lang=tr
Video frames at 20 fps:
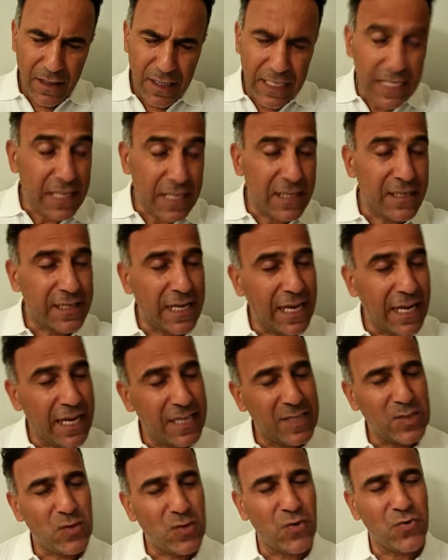Yılın
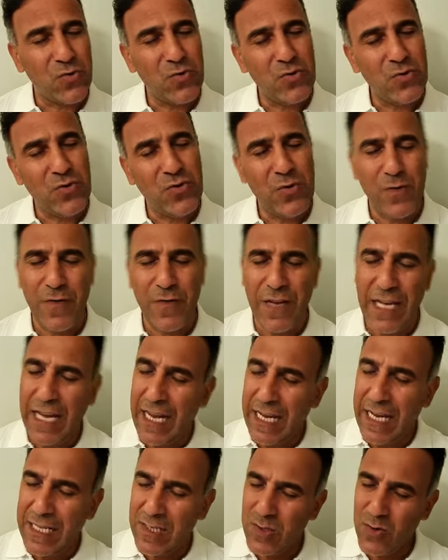en son günü ve
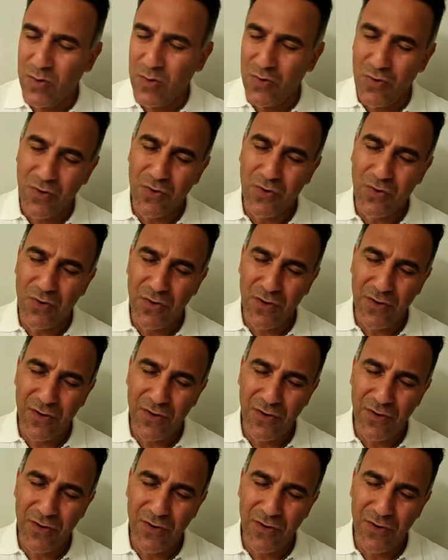en soğuk günü.